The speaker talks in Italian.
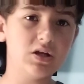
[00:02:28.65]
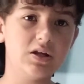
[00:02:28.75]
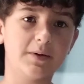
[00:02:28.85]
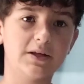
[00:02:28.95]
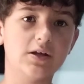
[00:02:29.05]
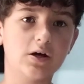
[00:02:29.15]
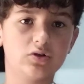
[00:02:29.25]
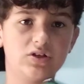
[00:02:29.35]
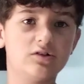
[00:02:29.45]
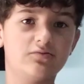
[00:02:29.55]
quindi
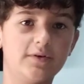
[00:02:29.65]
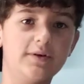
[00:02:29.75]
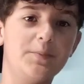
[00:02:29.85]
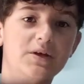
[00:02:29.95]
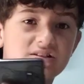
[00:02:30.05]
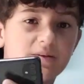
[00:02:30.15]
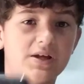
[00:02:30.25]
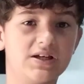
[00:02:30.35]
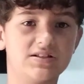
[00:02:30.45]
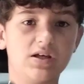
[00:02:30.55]
prenderò Tales from the Pizza,
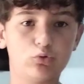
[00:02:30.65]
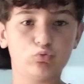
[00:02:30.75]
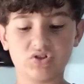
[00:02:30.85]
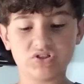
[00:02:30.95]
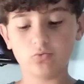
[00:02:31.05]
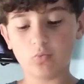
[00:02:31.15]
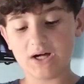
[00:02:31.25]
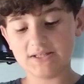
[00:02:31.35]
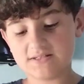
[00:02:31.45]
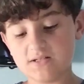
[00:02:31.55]
Blacks e Twisted
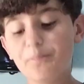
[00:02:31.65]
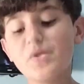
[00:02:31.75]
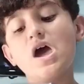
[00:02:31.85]
Ones.